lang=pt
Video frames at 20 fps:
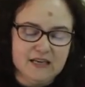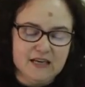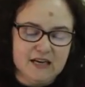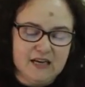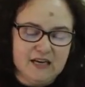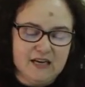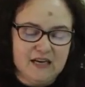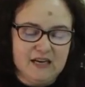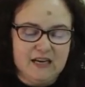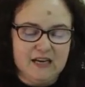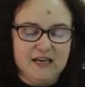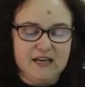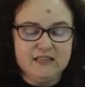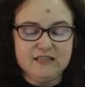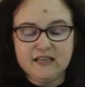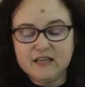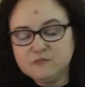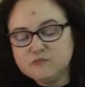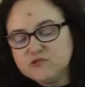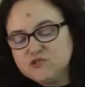Uh,
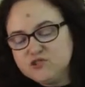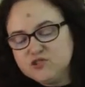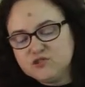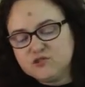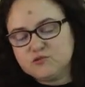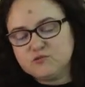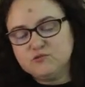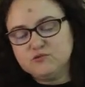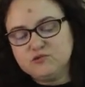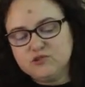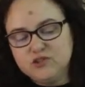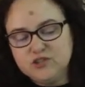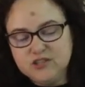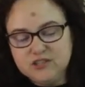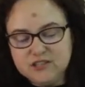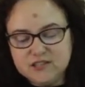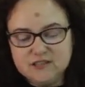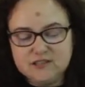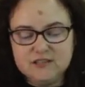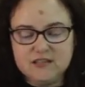iremos
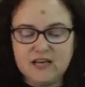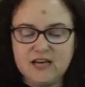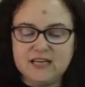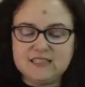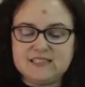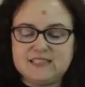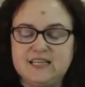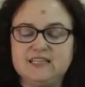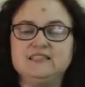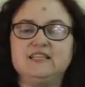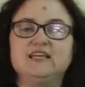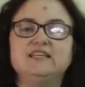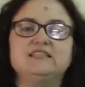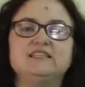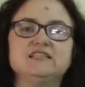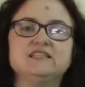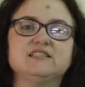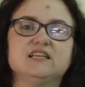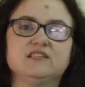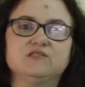discutir as
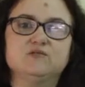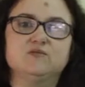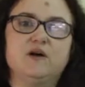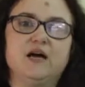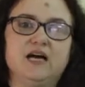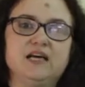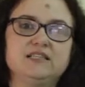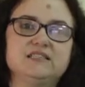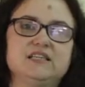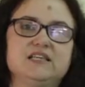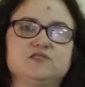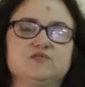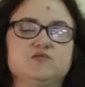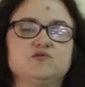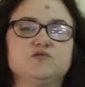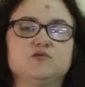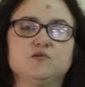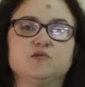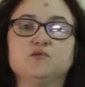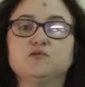tendências atuais da
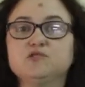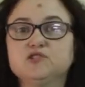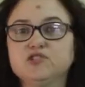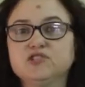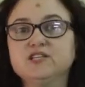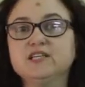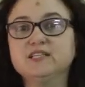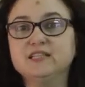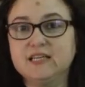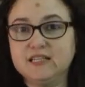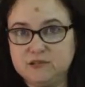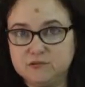sociologia da